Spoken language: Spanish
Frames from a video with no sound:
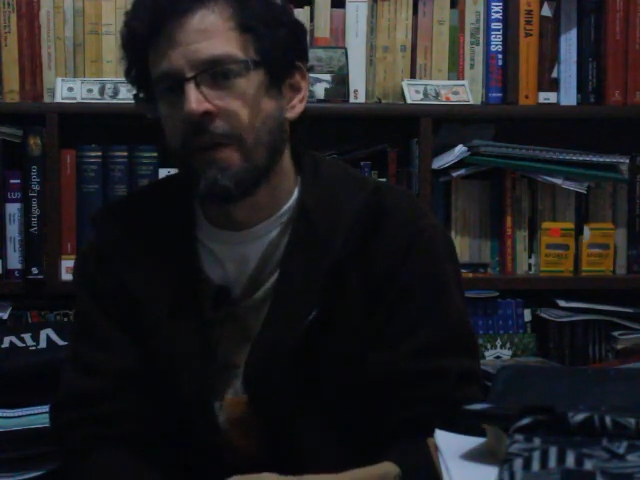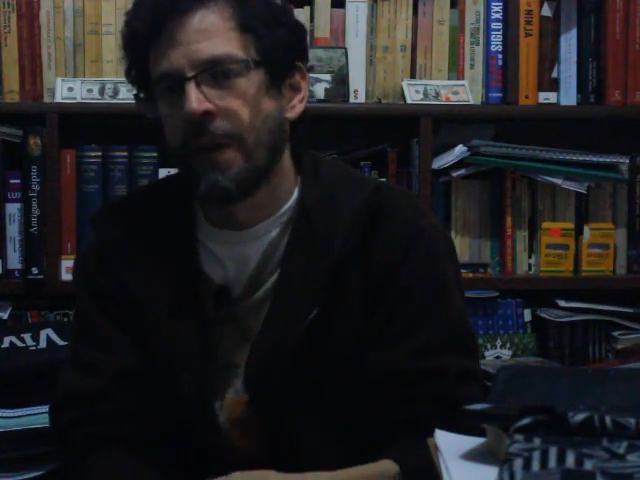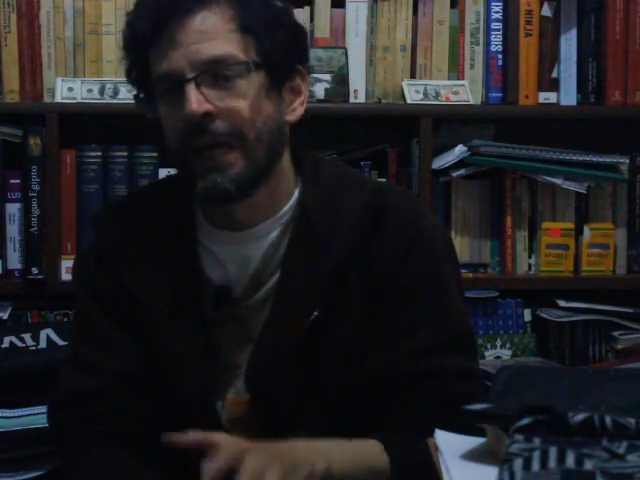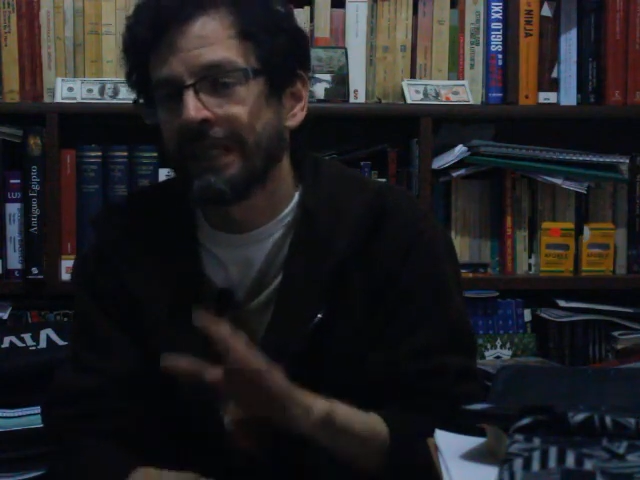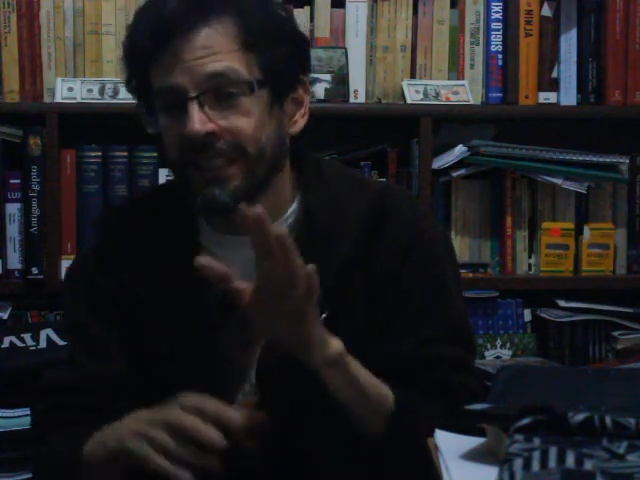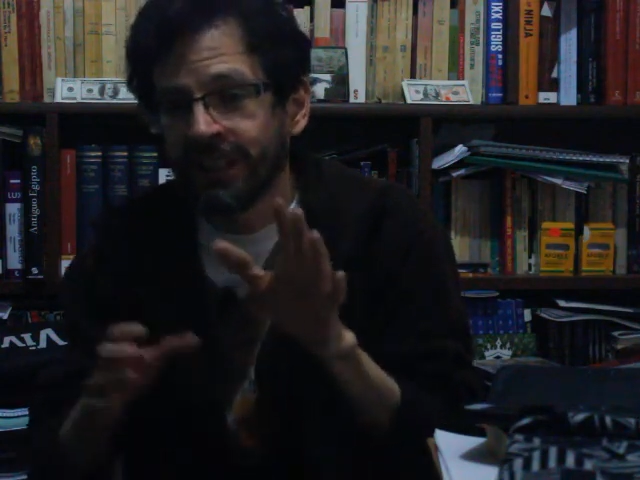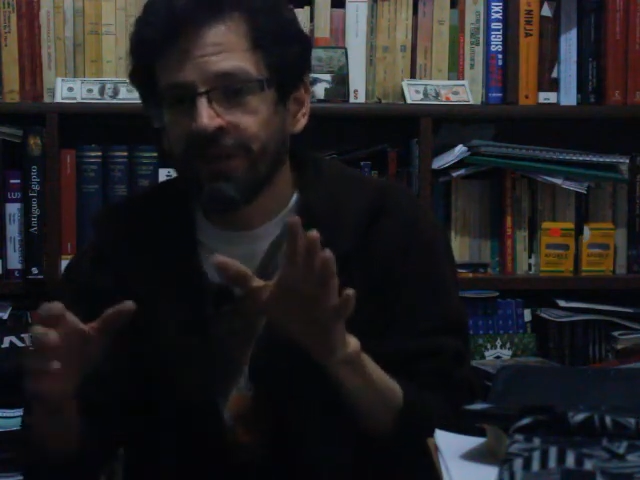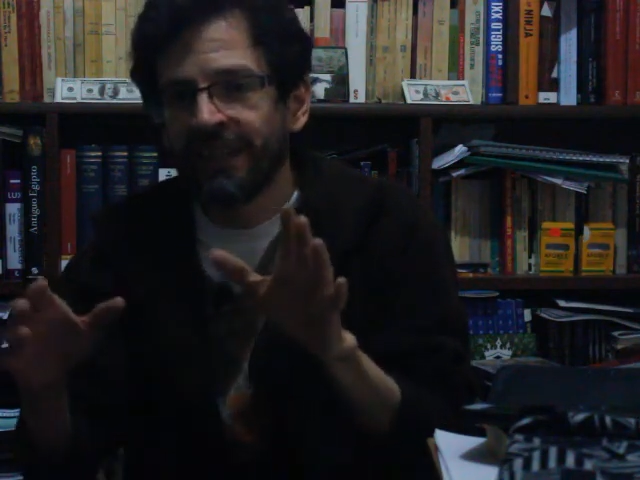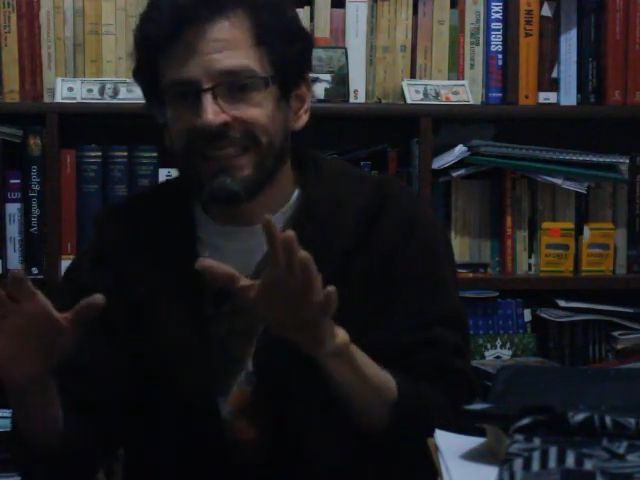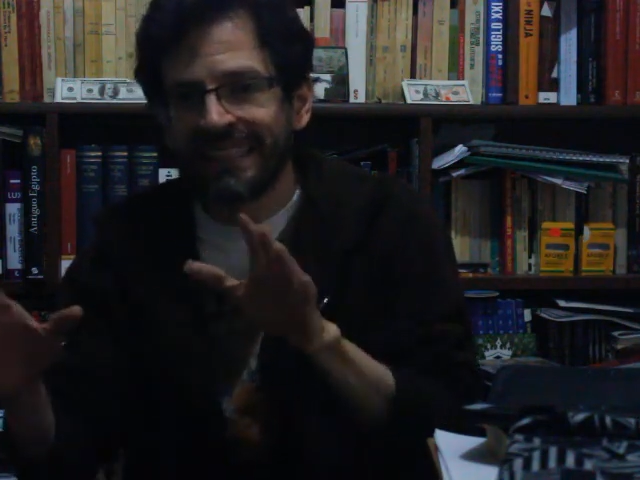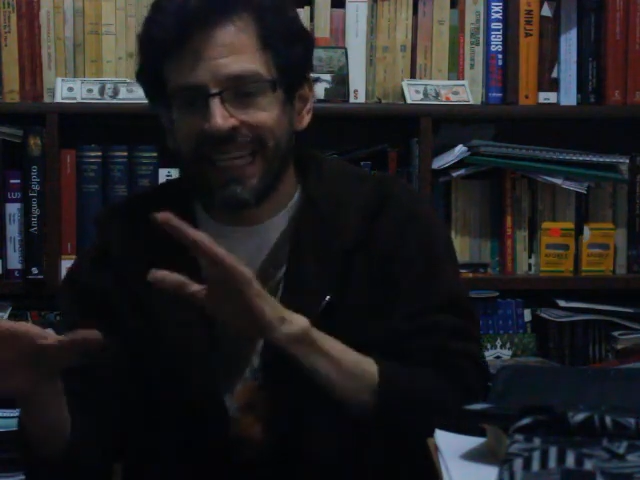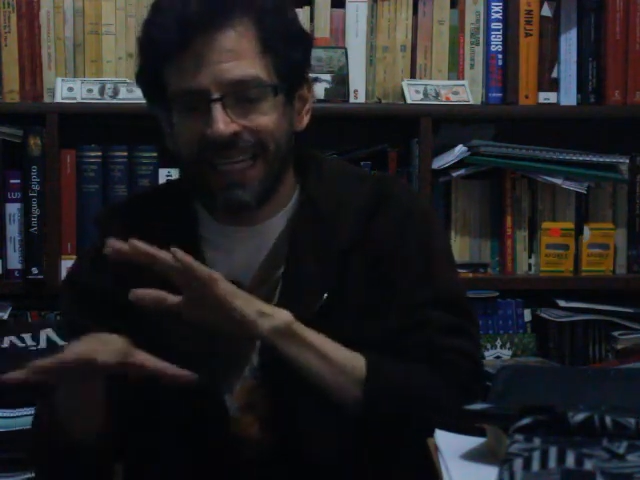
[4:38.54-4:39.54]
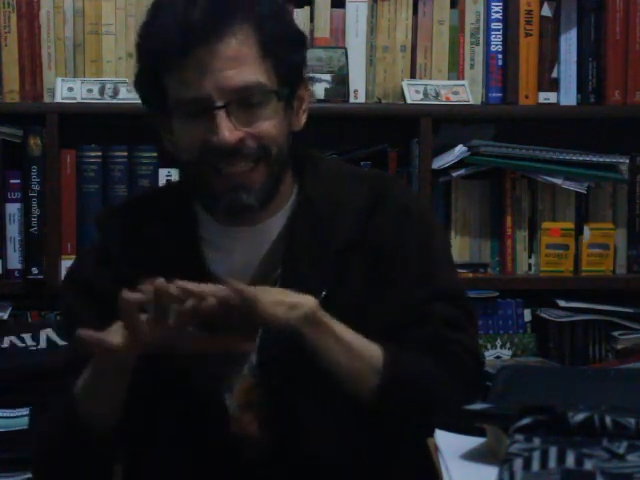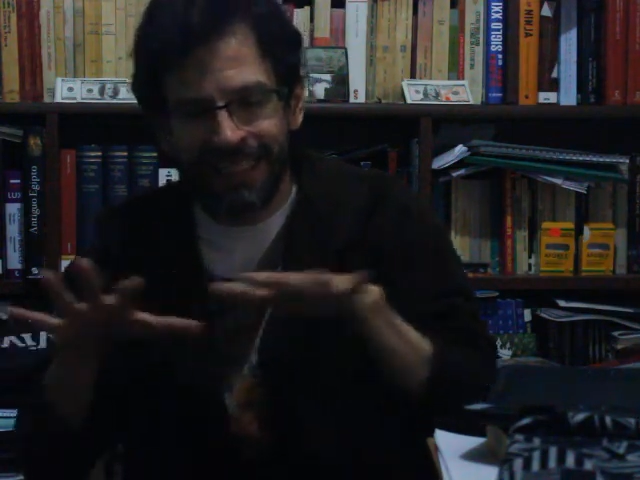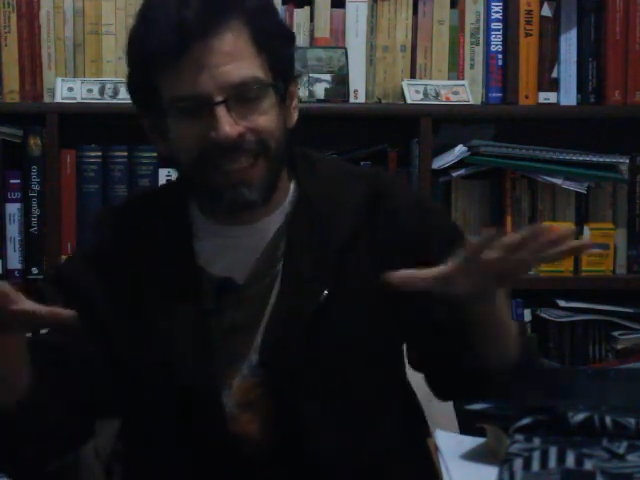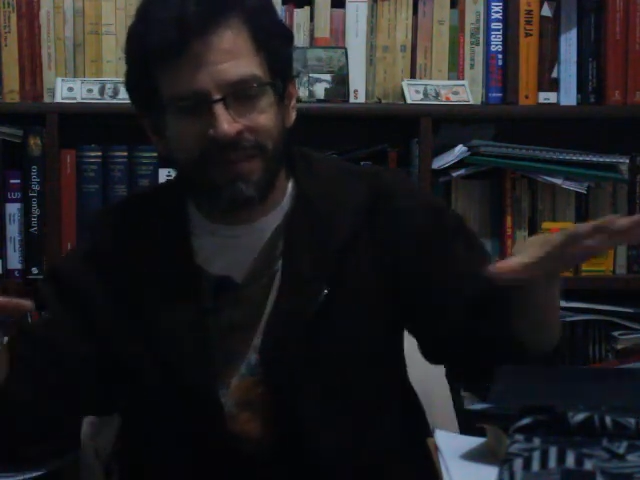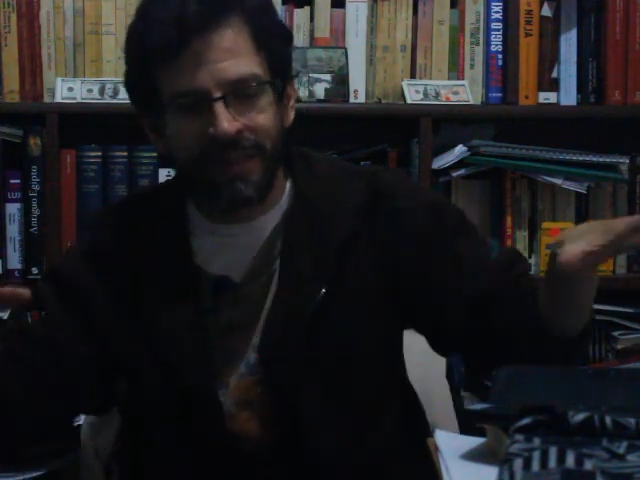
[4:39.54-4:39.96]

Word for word: Así de fácil es la